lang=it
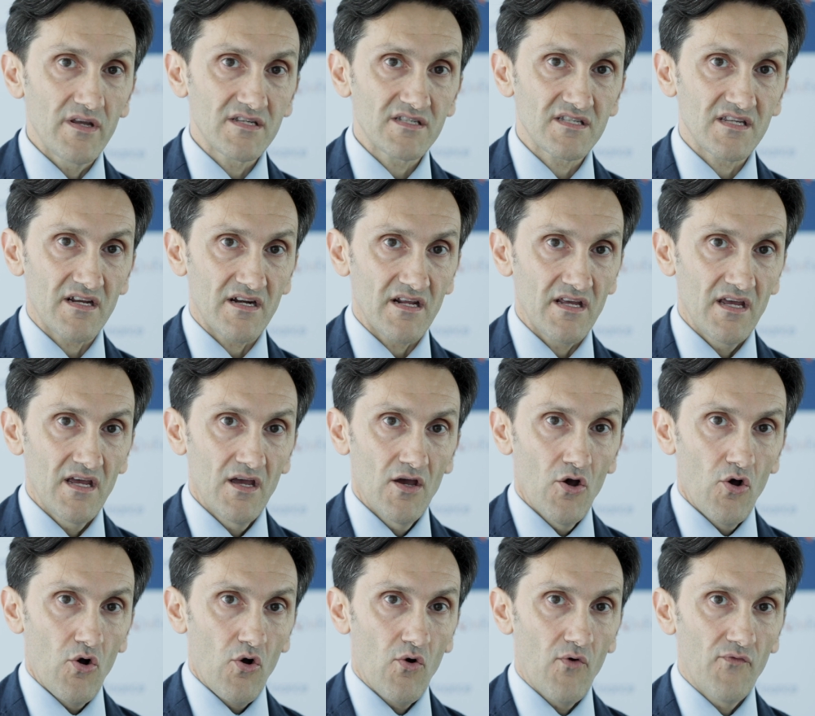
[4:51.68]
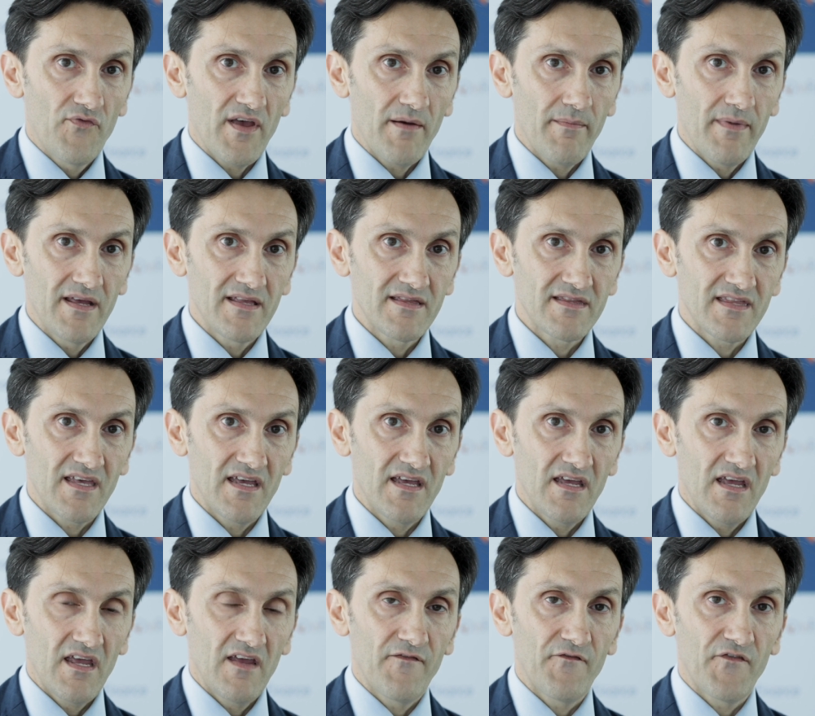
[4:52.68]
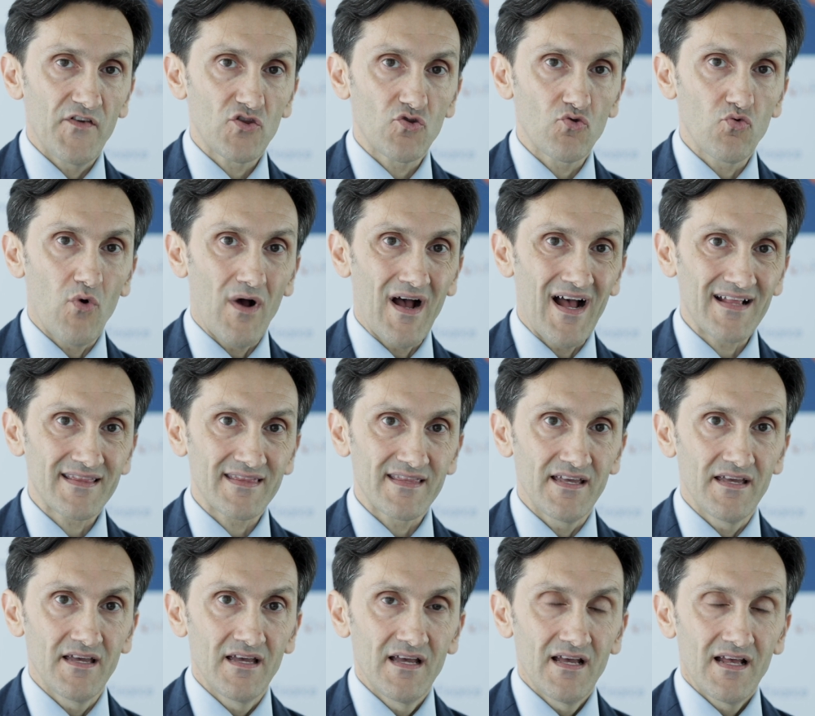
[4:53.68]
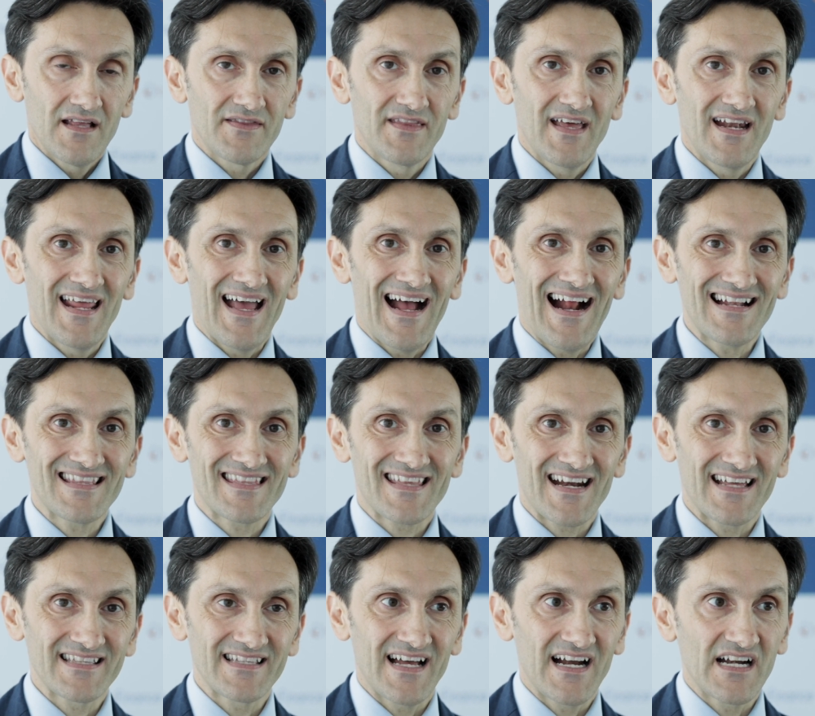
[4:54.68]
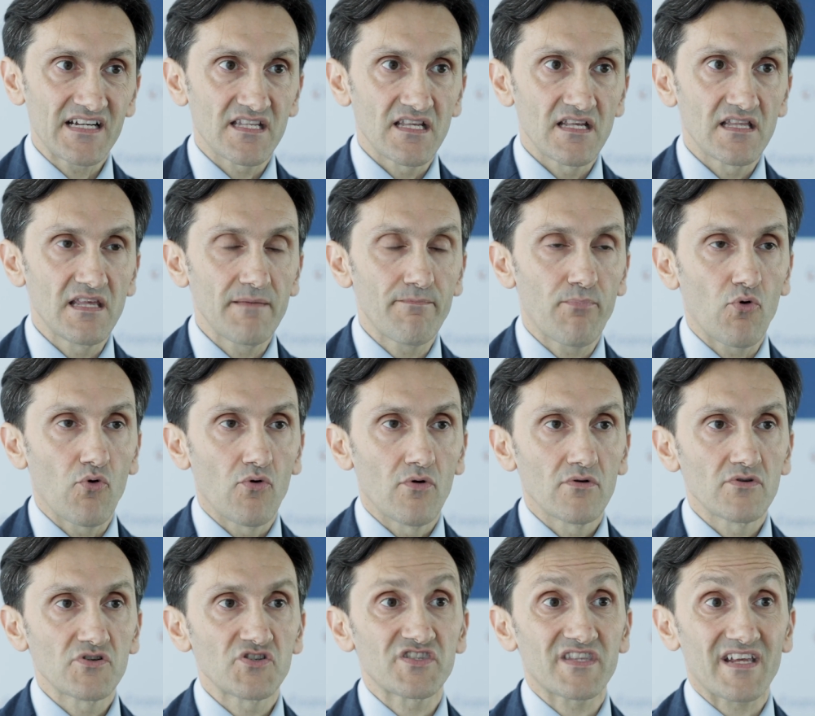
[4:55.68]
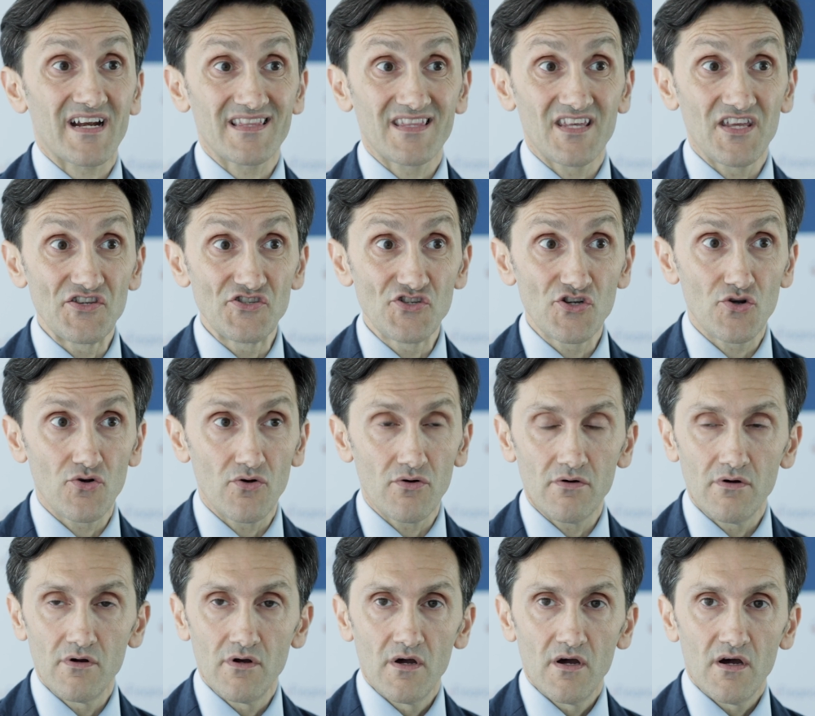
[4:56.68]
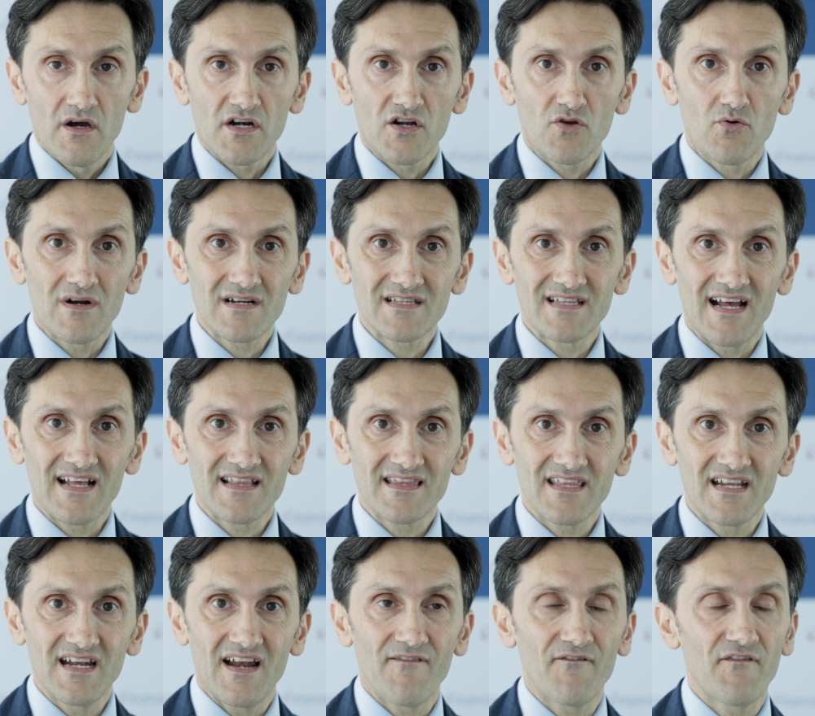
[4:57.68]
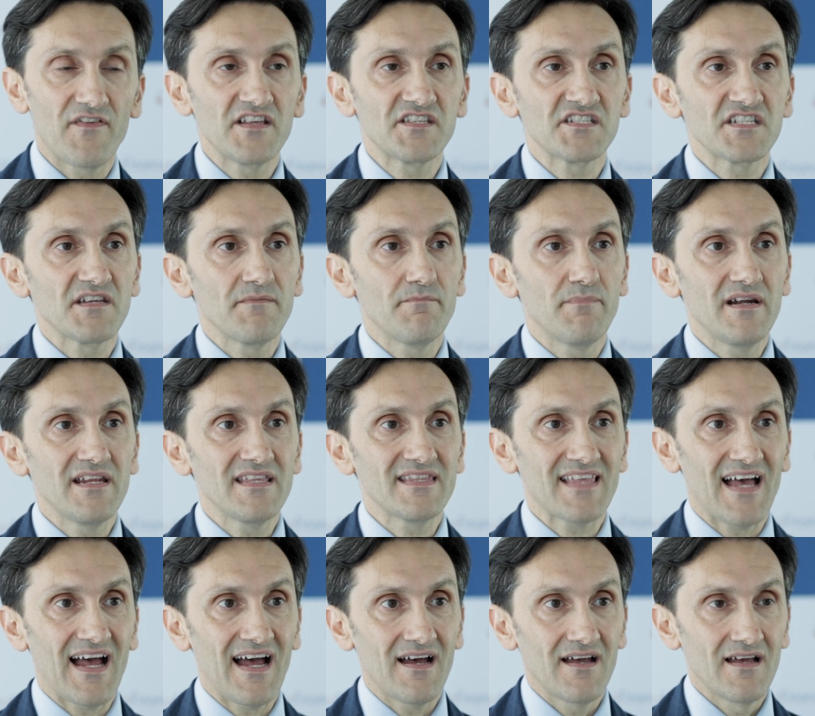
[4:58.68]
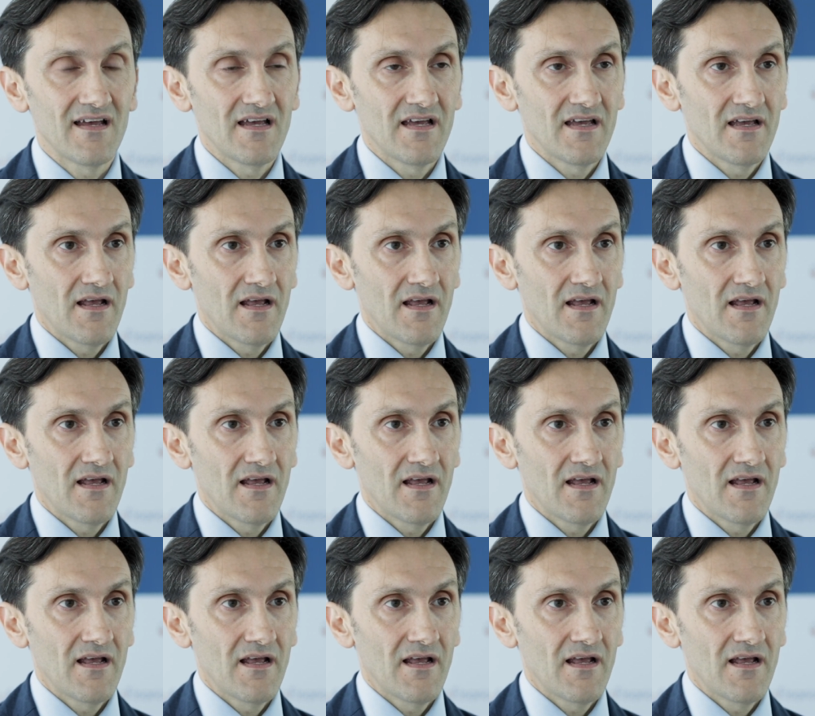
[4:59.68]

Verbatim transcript: essere ovviamente effettuate delle altre analisi di tipo strategico riguardanti la flessibilità